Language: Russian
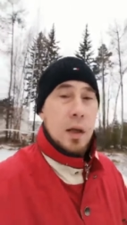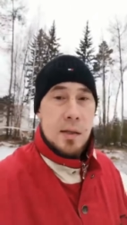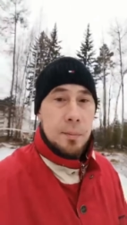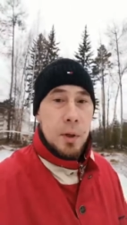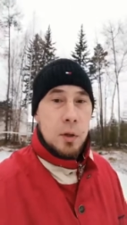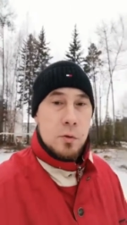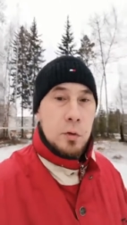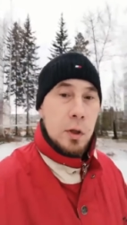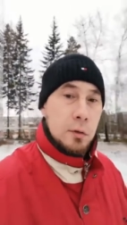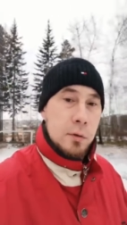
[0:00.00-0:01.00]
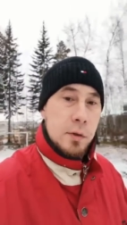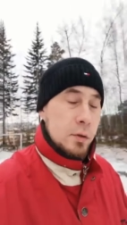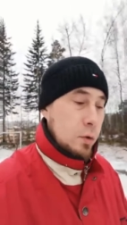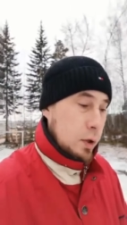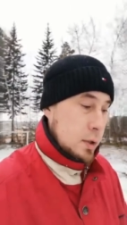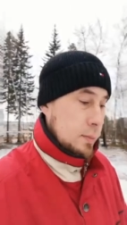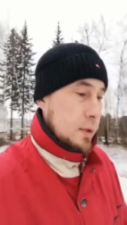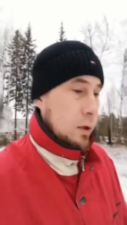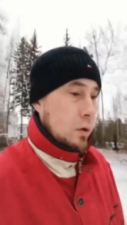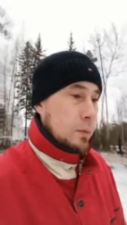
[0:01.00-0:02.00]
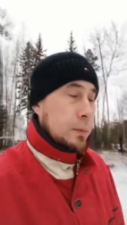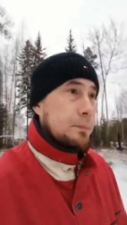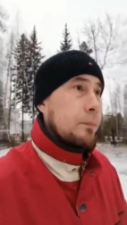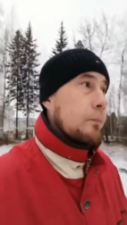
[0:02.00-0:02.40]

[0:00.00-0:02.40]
я сам проконсультировался с юристом знакомым,